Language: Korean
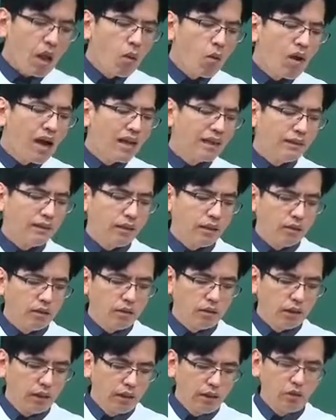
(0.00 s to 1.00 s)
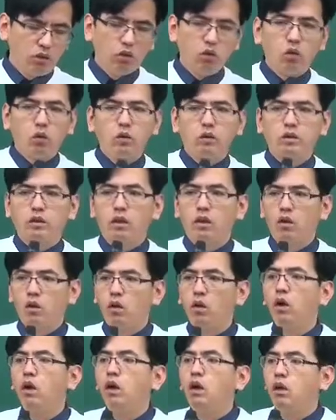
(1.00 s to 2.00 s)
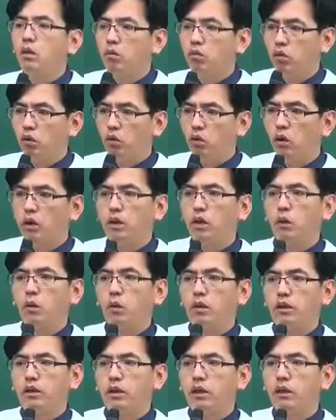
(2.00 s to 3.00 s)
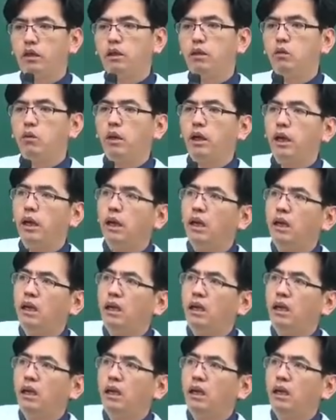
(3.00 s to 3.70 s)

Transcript: 환경 기초시설로 분류가 되고 있다. 그외